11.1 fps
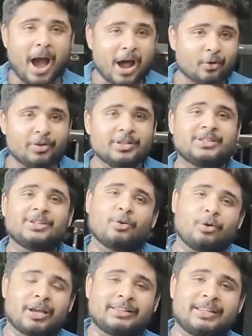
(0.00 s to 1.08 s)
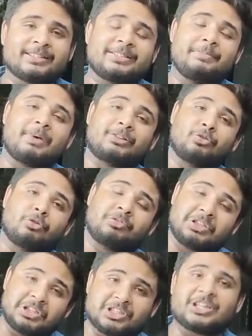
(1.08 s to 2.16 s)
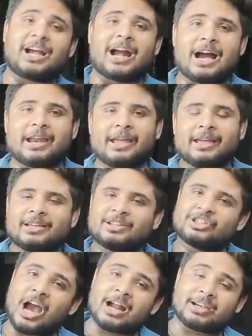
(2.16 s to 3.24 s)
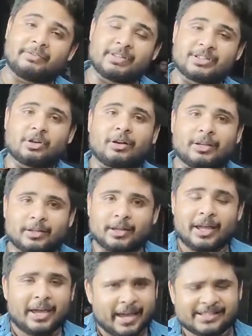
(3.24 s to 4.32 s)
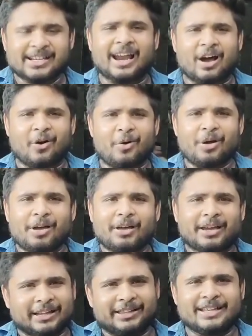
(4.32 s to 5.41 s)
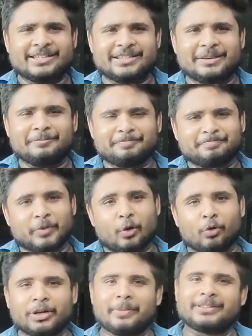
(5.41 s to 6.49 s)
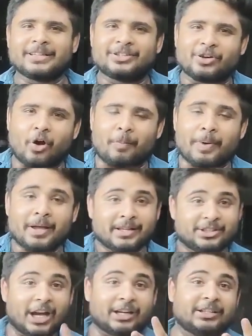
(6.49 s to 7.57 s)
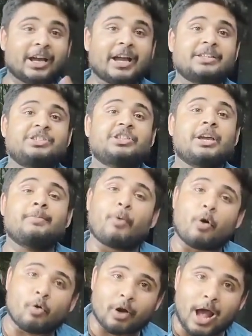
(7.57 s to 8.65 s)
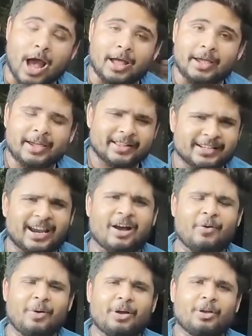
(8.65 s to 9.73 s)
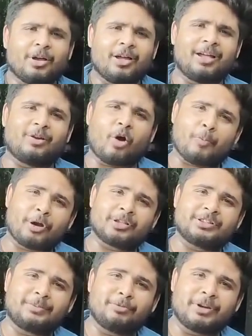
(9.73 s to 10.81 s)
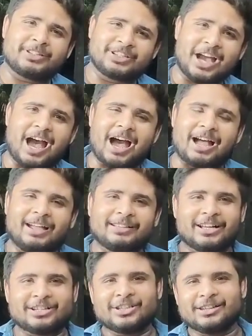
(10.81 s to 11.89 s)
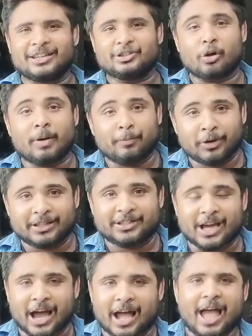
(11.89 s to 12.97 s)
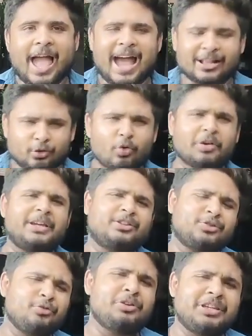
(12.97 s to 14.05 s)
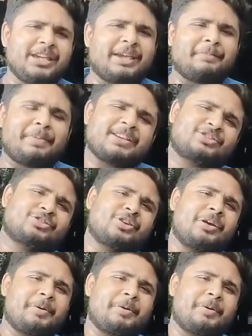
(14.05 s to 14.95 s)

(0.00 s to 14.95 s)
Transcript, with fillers: বারো ইঞ্চি রোল খেতে এসছি মাত্র তিরিশ টাকায় সাহা টিফিন স্টলে এছাড়াও খেতে এসছি লোটে মাছের চপ চার টাকায় চিকেন পকোড়া এছাড়াও হ্যাঁ অপরাজিতা ফুলের চা তার সাথে জবা ফুলের চা এত কিছু নিয়ে বেশ